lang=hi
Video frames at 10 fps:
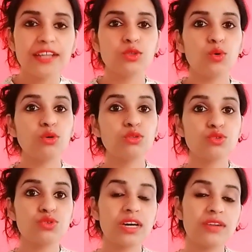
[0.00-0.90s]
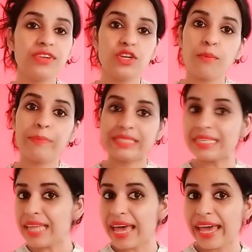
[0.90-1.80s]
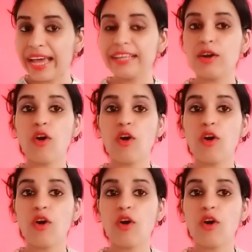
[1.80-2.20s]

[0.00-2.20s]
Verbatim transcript: तो दोस्तों अगर वीडियो पसंद आया है